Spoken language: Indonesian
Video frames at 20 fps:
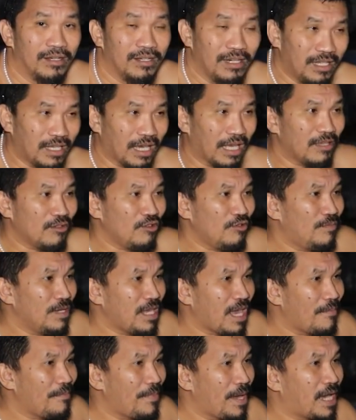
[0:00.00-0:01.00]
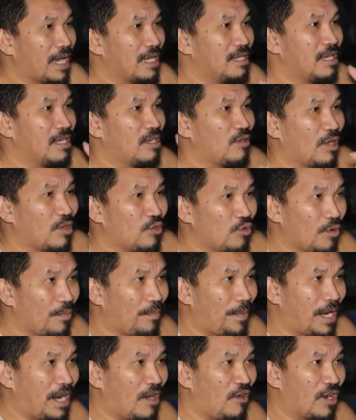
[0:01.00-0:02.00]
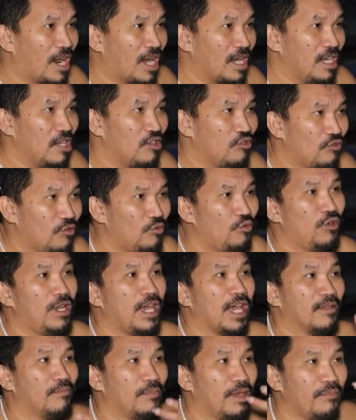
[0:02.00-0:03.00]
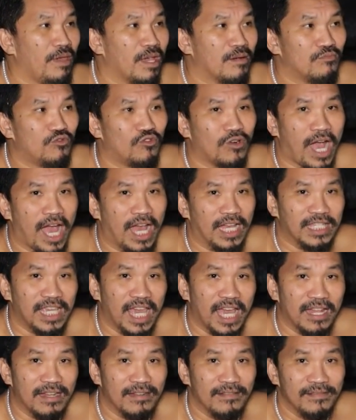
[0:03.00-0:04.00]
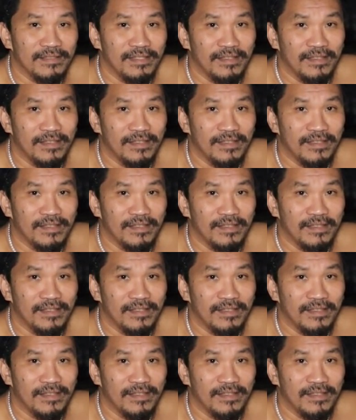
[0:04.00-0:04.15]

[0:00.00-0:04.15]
di saat lu menyampaikan sesuatu kepada orang itu, lu lihat mimik mukanya.